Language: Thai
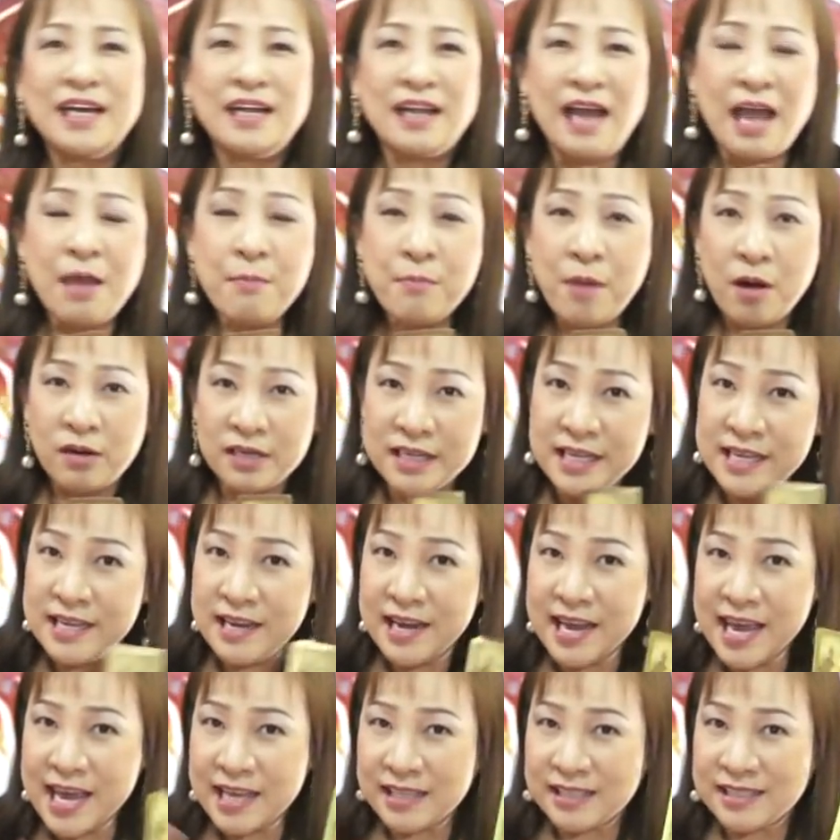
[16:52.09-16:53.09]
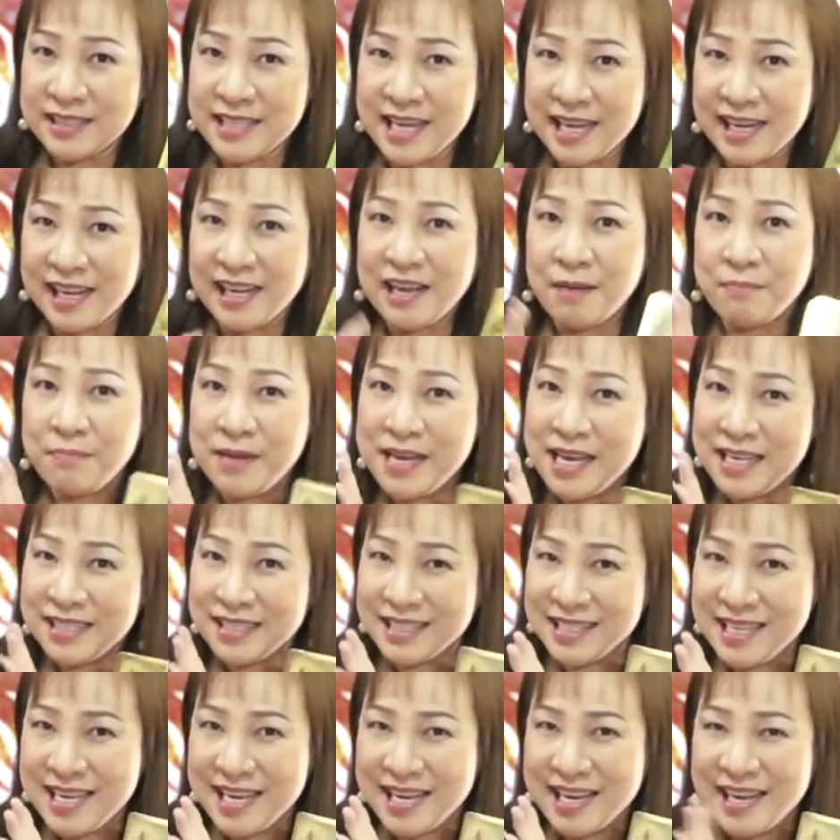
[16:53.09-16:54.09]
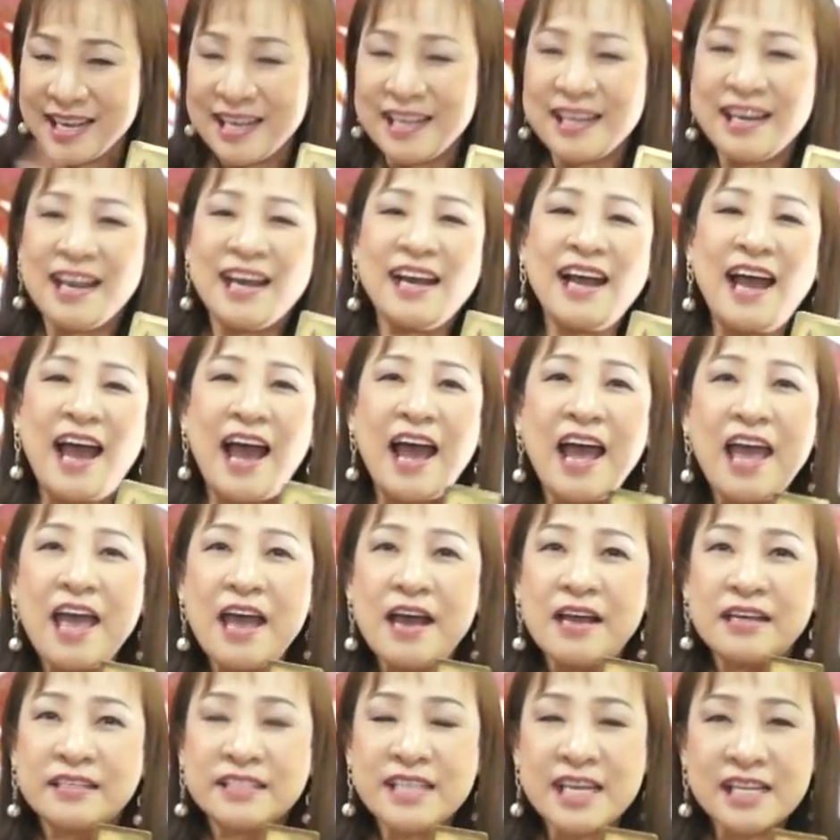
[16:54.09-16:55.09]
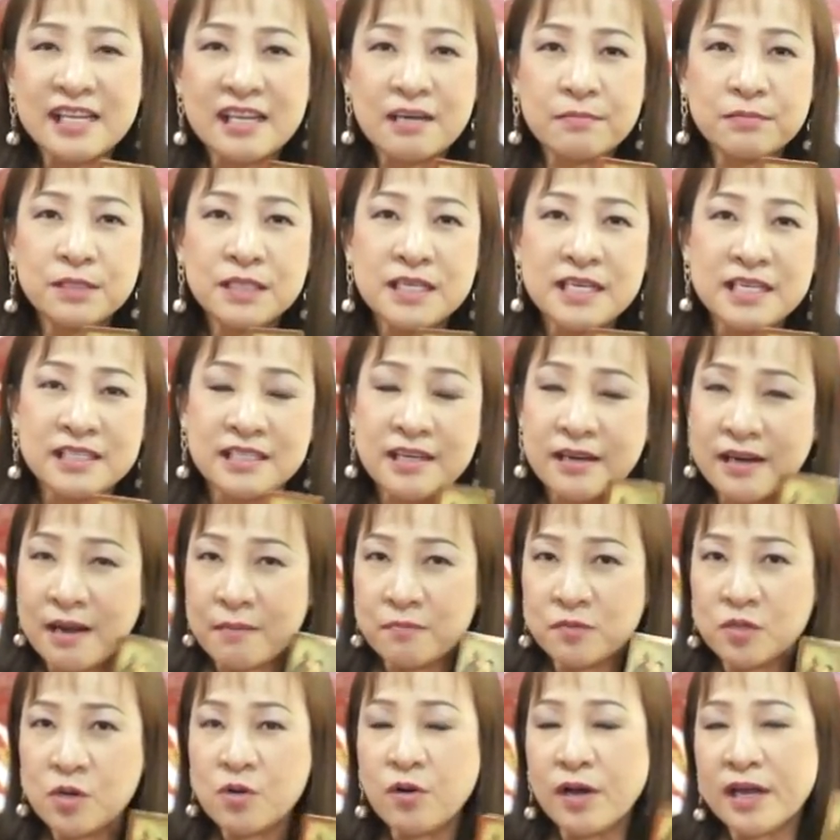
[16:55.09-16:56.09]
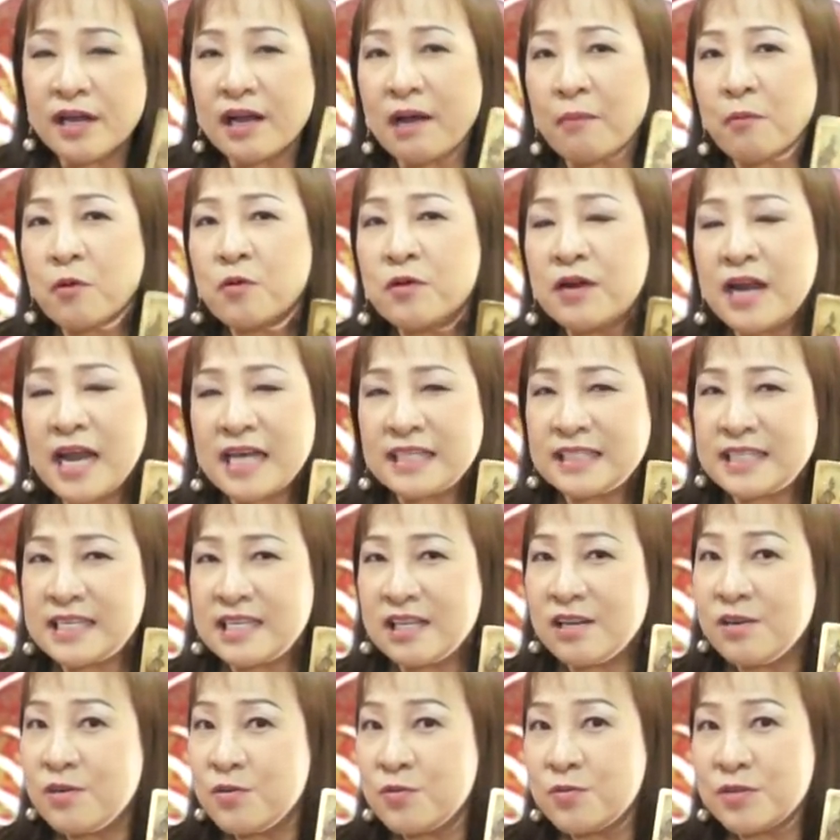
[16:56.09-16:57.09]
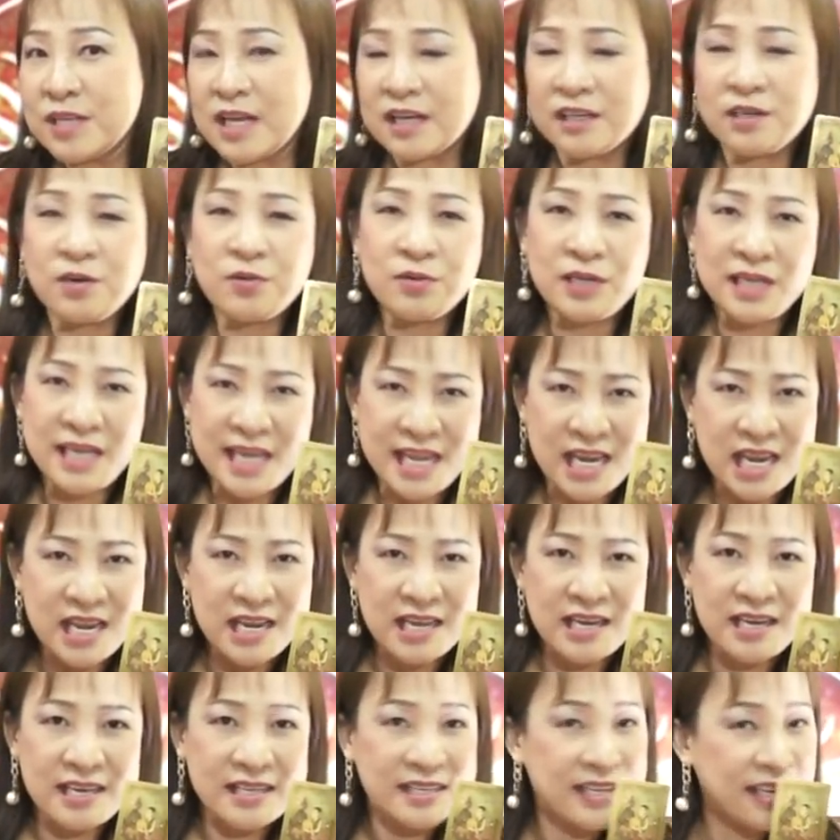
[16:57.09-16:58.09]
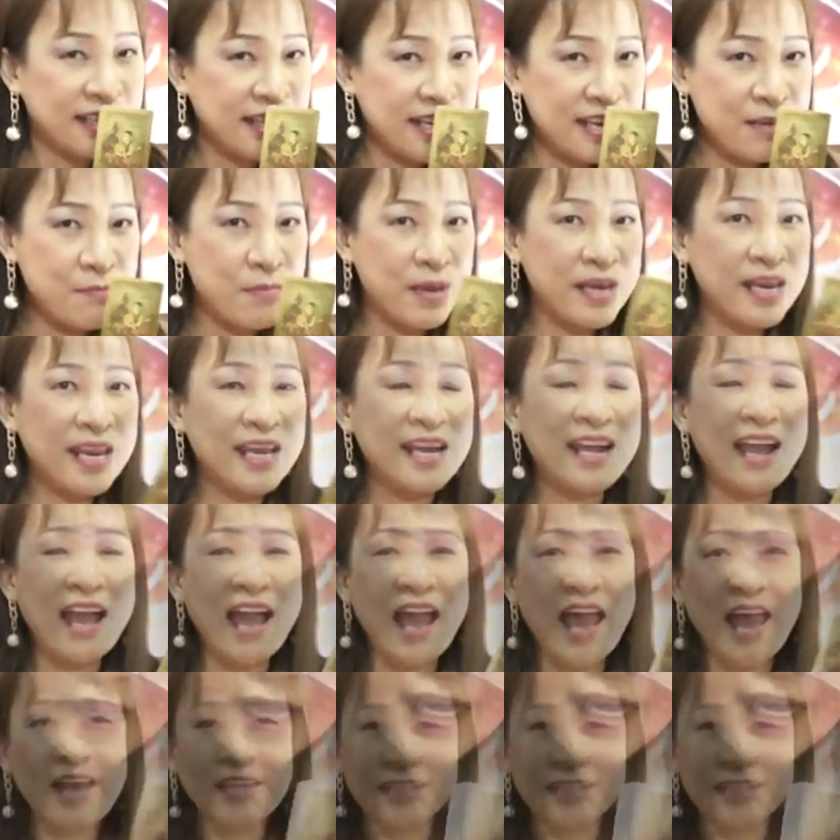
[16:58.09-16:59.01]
ให้มองที่เลข 7 กับเลข4นะคะ 7 กับ 4 จะนำโชคให้กับคนราศีธนูอย่างโดดเด่นเลยอย่าทิ้งมันนะคะ